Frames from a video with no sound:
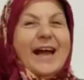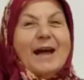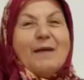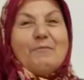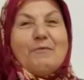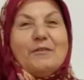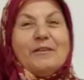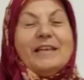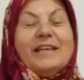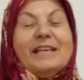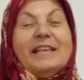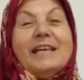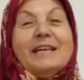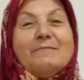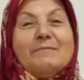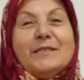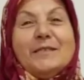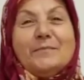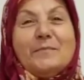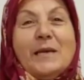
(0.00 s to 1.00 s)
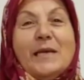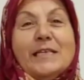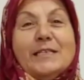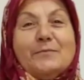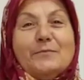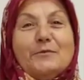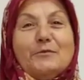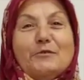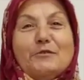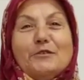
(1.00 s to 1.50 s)
Abonelerimiz
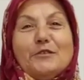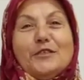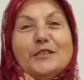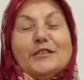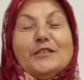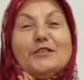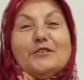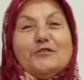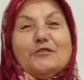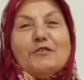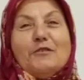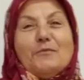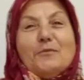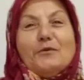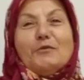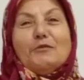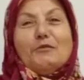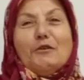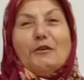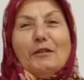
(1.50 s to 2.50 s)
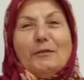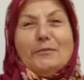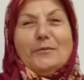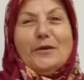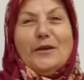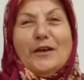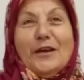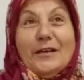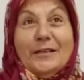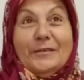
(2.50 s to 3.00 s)
5000 olsun istiyorum. O Ay bu
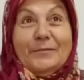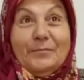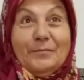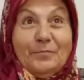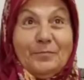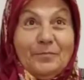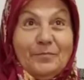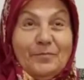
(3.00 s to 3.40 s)
5000'e